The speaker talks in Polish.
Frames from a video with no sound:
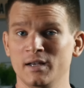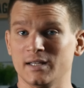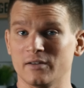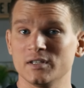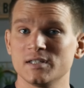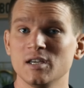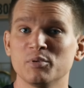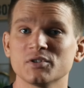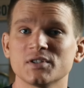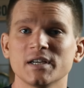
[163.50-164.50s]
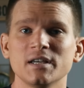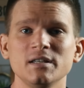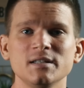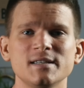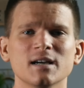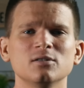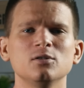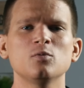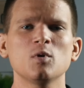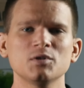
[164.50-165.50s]
Tak więc nie pozostaje nic jak
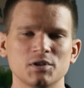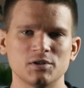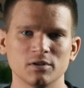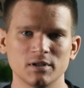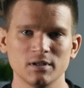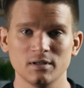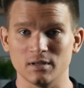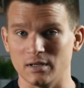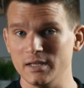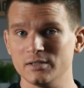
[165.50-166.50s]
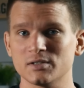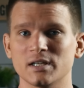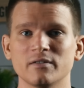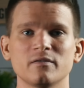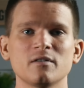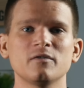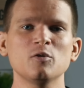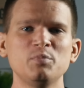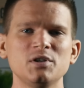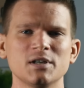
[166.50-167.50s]
dołączyć do gry, link zostawiam Wam w
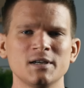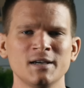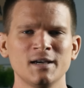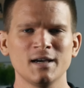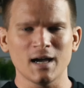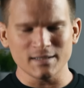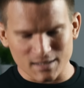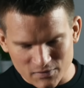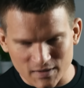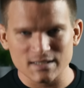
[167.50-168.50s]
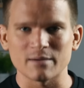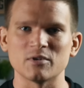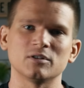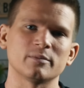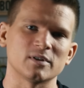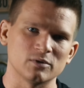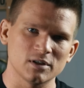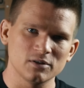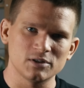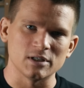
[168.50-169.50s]
opisie, a teraz wracamy do tematu
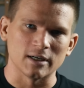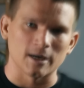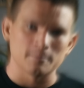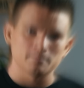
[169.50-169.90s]
tego odcinka.